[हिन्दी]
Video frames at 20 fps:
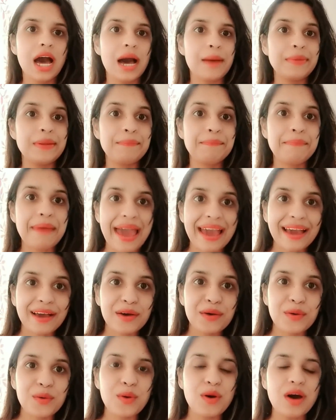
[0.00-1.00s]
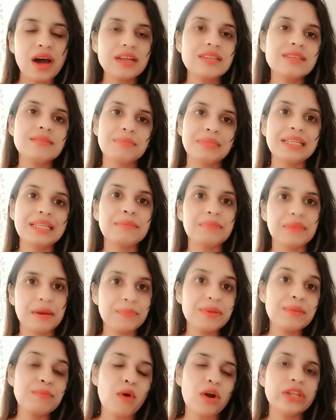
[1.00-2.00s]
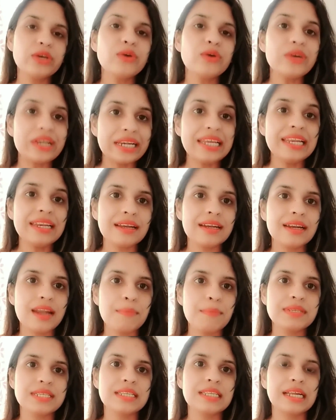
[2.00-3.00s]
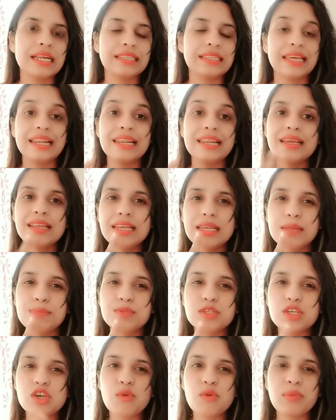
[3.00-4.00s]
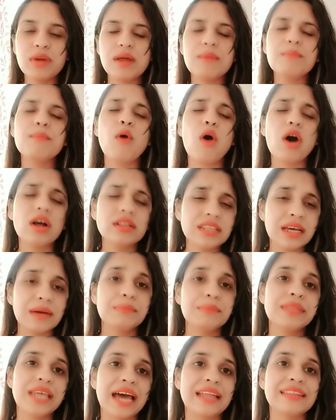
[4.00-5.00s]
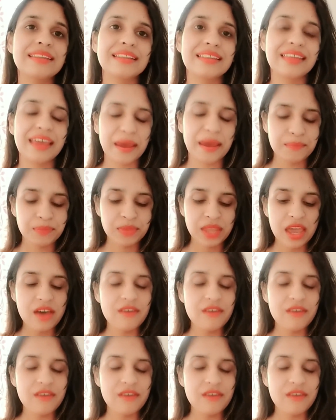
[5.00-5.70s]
अपनी बैक को हर मतलब अपनी बॉडी को क्लीन रखना पसंद करती है लेकिन लिप्स के ऊपर हम बहुत कम ध्यान देते हैं